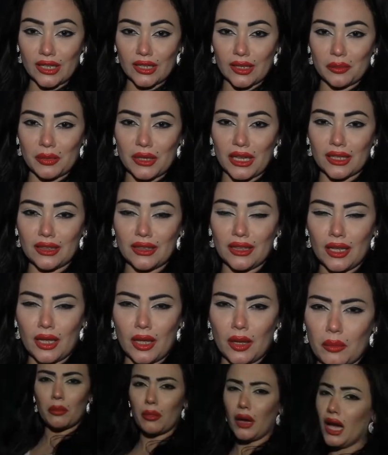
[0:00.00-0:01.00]
اللي بجد
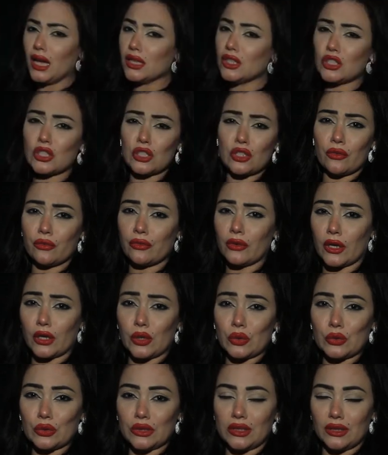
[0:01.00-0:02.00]
محدش ينفع
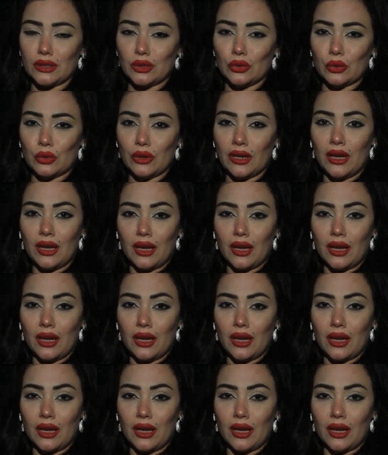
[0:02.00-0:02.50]
يكون ضده